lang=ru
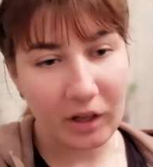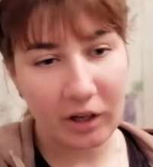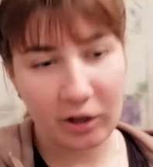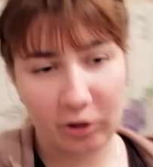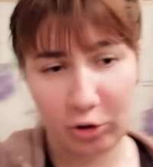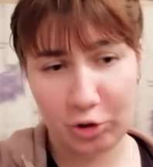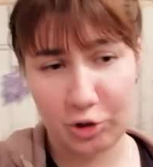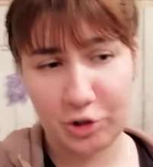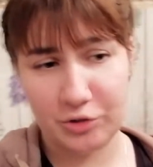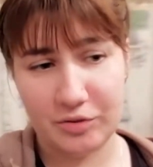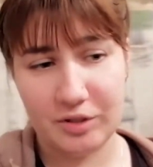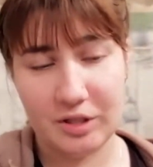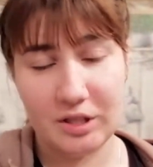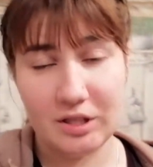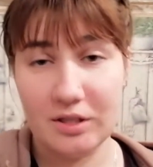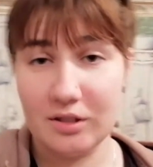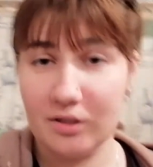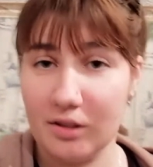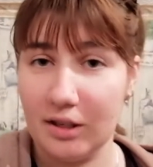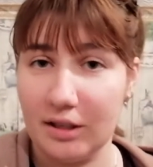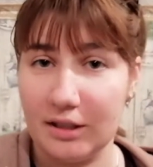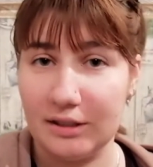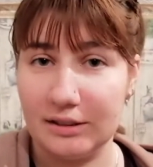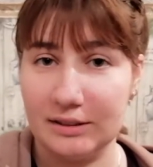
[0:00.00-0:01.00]
Короче, все
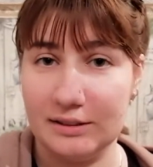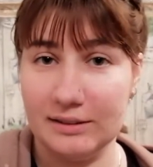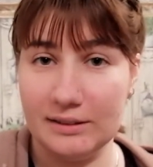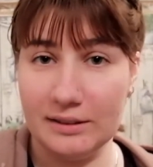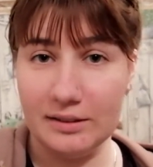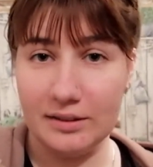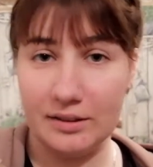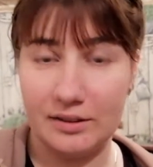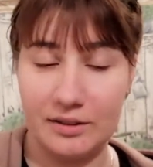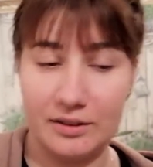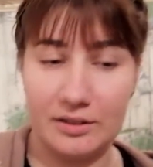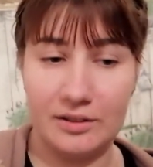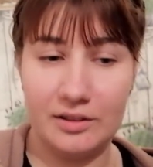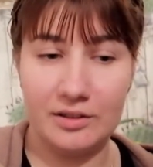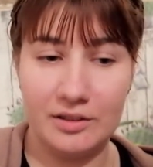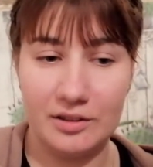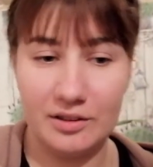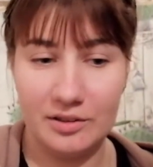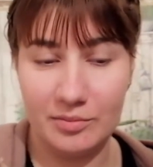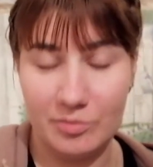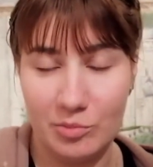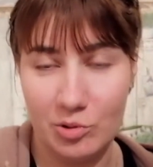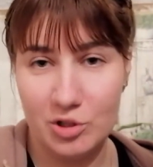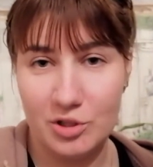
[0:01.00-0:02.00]
дела сделаны,
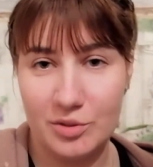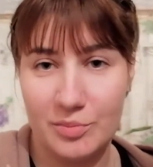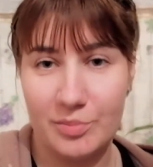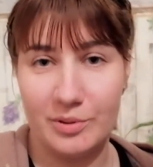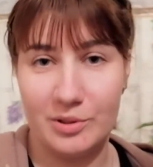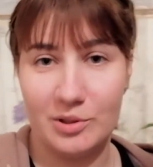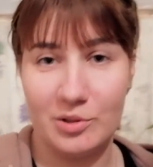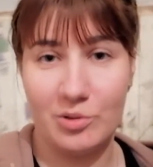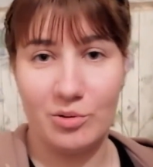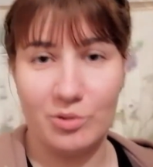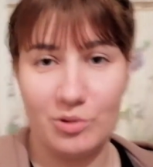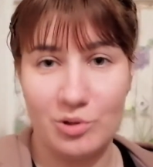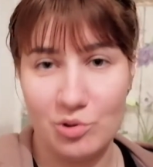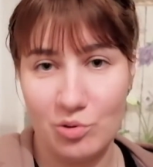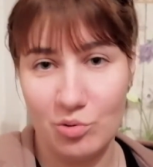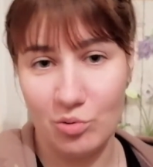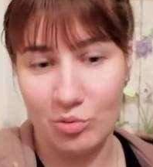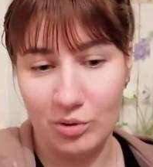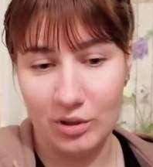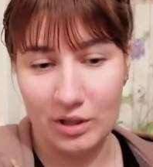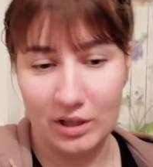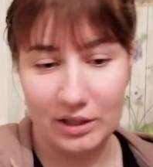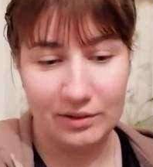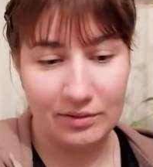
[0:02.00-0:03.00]
можно потихонечку
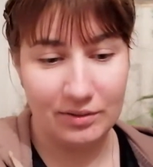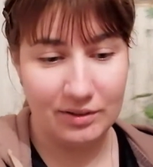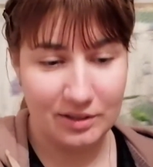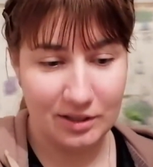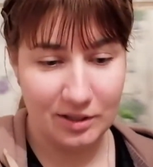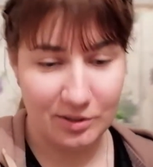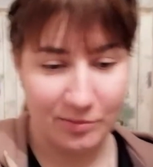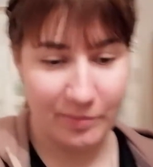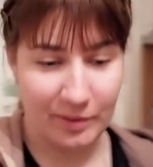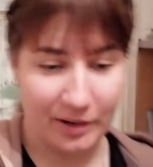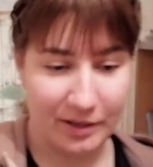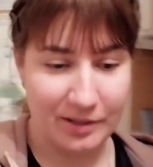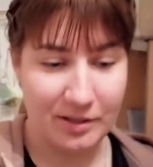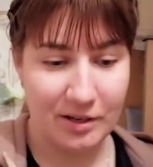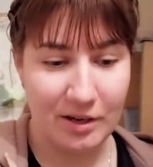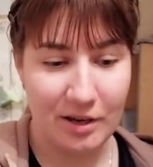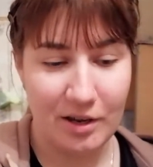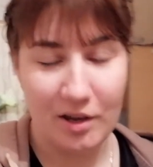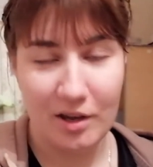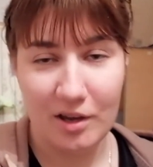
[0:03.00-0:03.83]
укладываться спать.